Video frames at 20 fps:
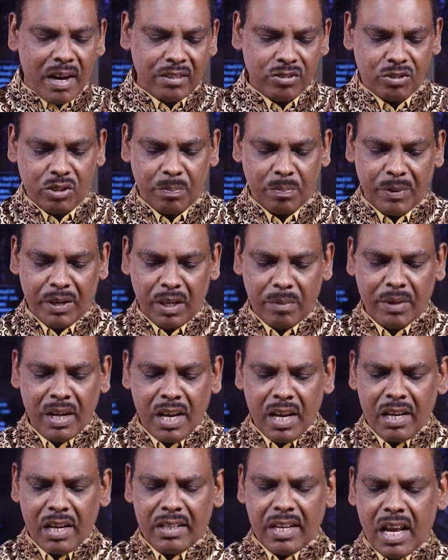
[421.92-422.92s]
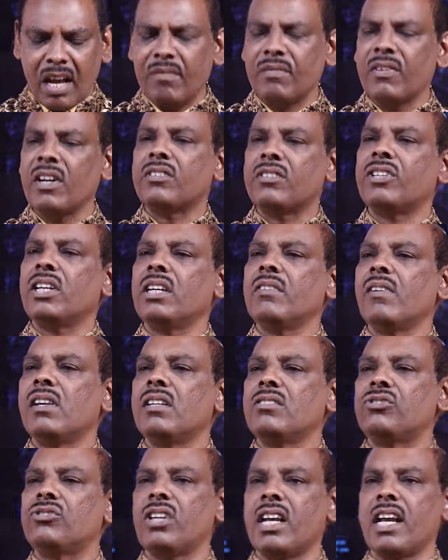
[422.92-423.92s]
மாற்றப்படும் எவ்ரி திங்
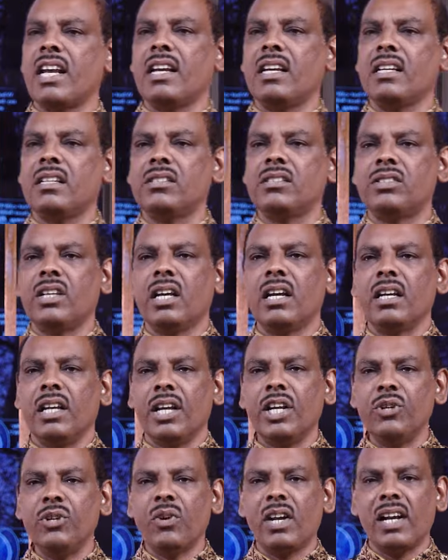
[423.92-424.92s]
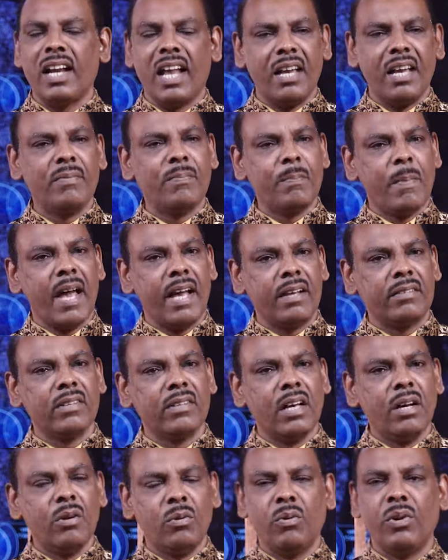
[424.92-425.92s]
வில் சேஞ்ச் இன் யுவர் லைஃப் பேத்
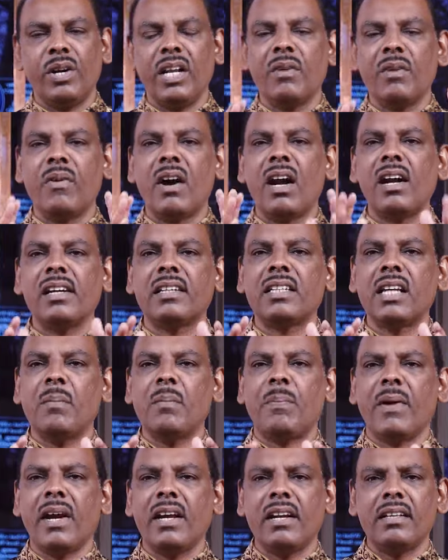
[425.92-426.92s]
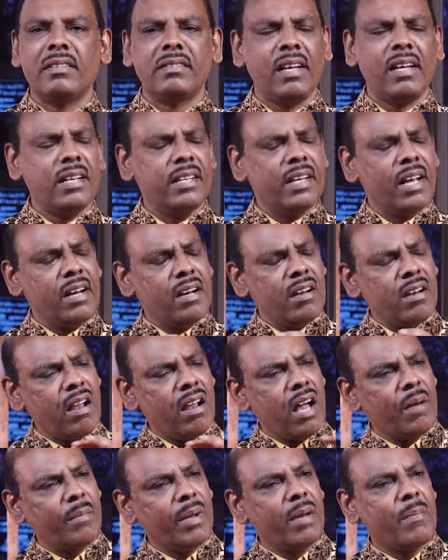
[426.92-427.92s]
உங்களுடைய வாழ்க்கை பயணத்தில்
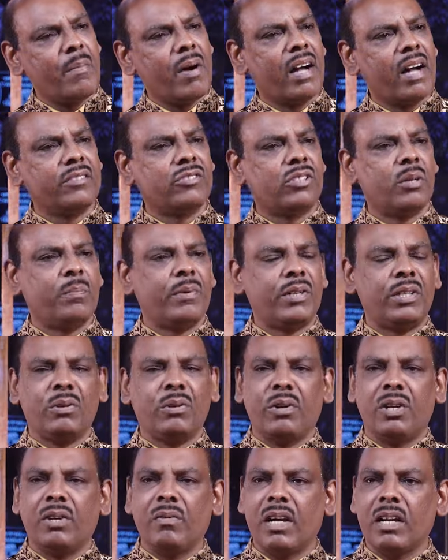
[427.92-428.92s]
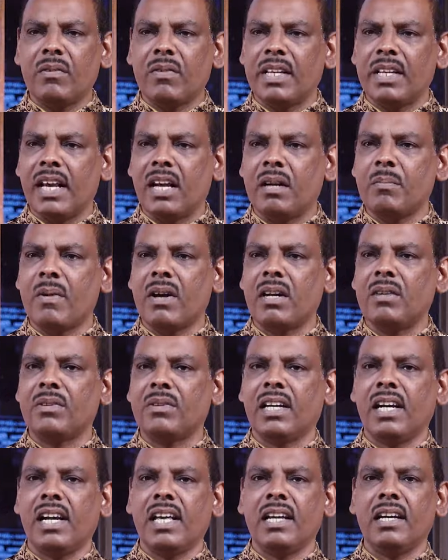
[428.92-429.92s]
எல்லாமே மாற்றப்பட்டு கொண்டு வருவதை
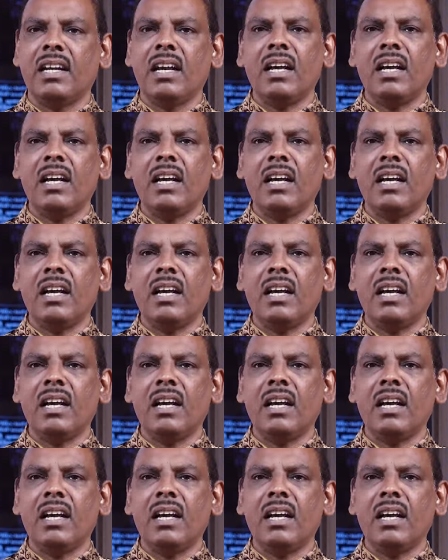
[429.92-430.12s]
அன்பானவர்களே